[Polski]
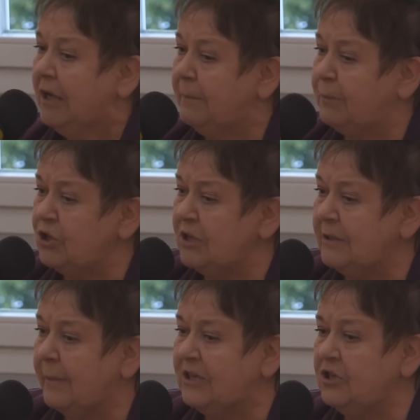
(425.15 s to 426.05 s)
I proszę
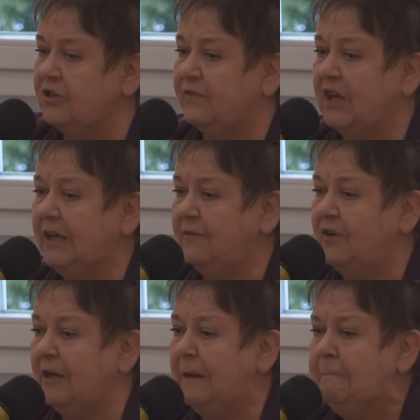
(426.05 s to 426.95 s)
zobaczyć, że w tej
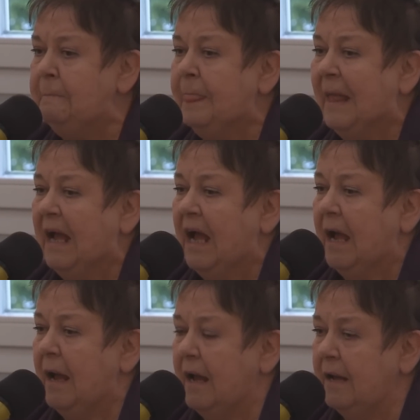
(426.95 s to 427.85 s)
chwili
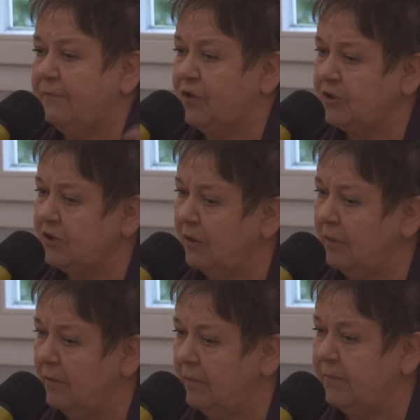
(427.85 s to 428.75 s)
y, to,
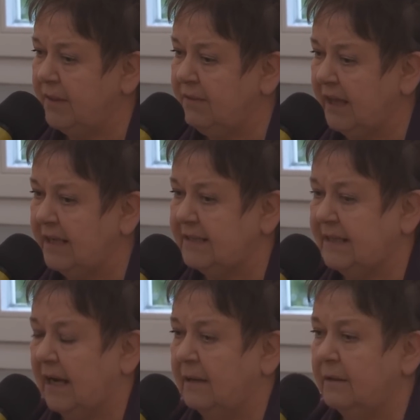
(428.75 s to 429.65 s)
co
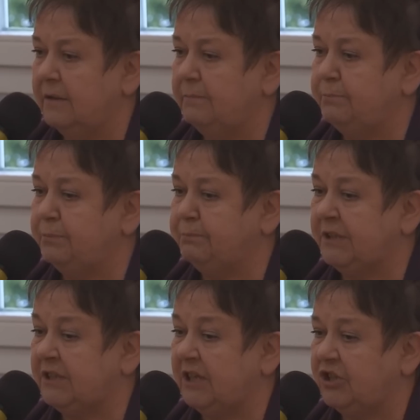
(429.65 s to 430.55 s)
Teresa
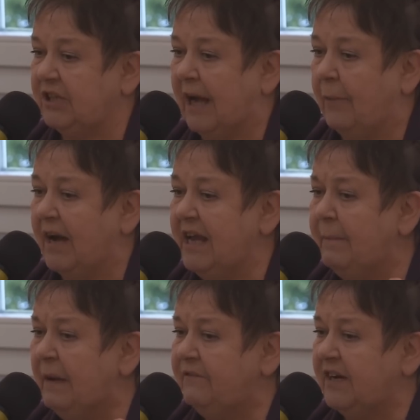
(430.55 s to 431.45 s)
przeczytała,
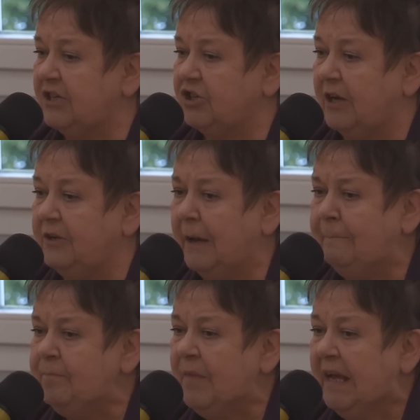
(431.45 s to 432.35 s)
ja mam wrażenie,
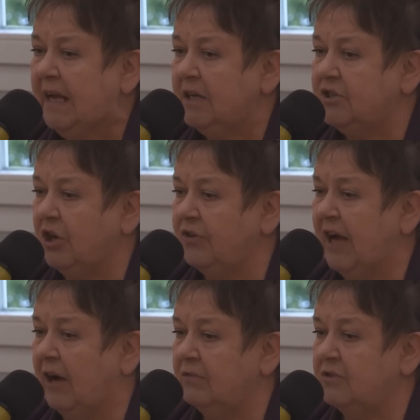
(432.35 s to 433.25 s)

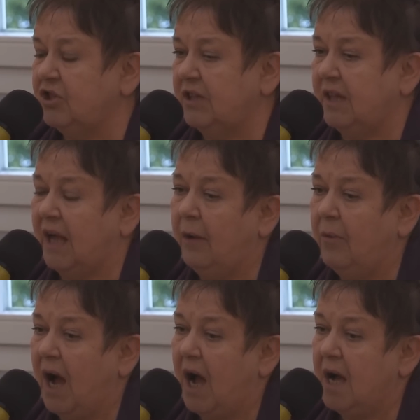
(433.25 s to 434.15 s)
żona
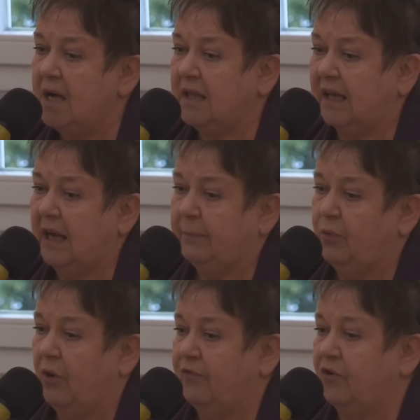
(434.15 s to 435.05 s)
odczytała, tak jak
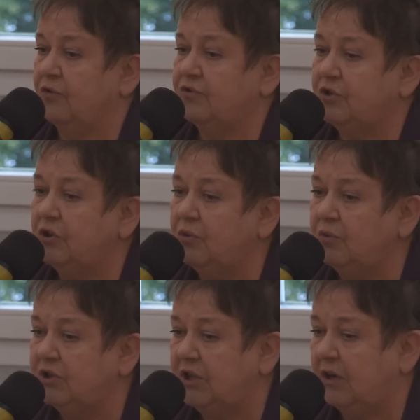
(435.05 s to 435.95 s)
było w
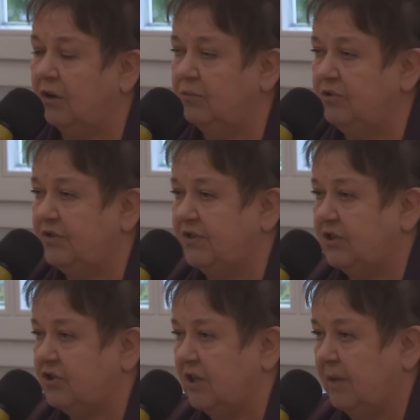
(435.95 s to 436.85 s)
konstytucji
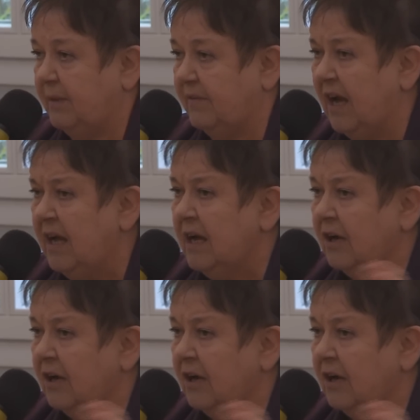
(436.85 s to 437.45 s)
komunistycznej, prawda?